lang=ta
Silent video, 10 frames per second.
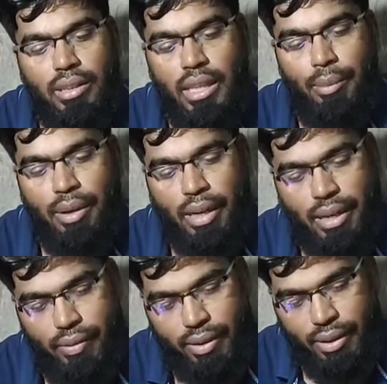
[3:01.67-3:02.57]
ஆக்ஸ் கேபிள்
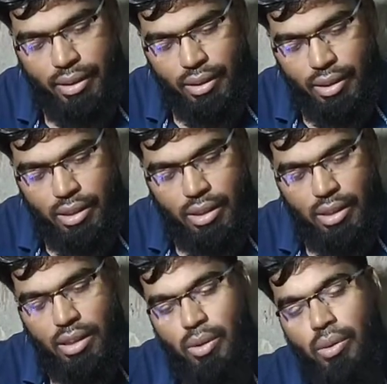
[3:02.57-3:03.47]
கனெக்டிவிட்டிக்கு
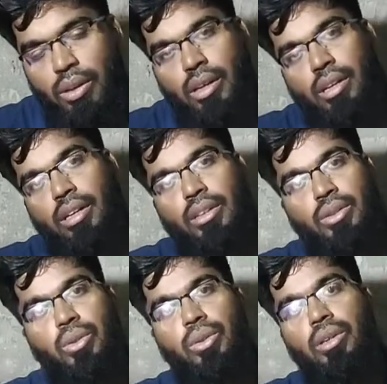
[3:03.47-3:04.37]
கொடுக்குறாங்க
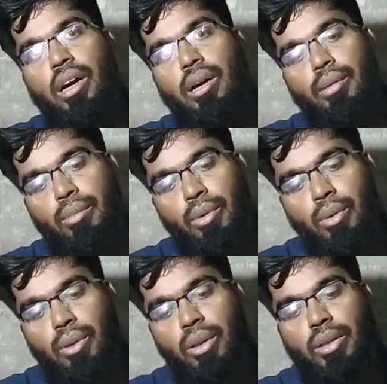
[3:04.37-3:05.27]
ஸோ
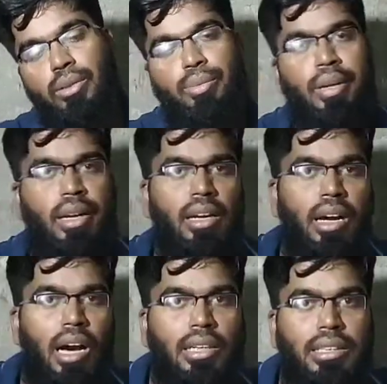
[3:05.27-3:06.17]
ப்ளூடூத்லேயும் யூஸ் பண்ணிக்கலாம்
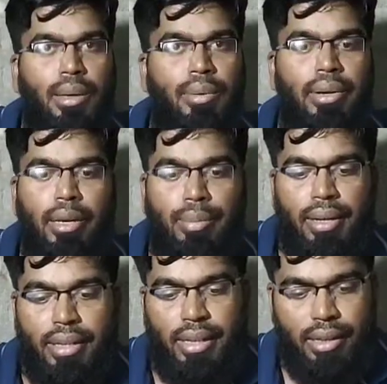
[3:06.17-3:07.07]
ஆக்ஸ் கேபிளையும் நீங்கள்
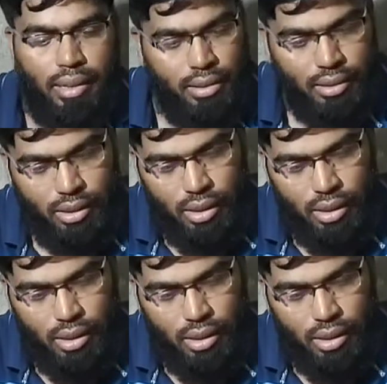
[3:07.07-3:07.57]
பாட்டு கேட்டுக்கலாம்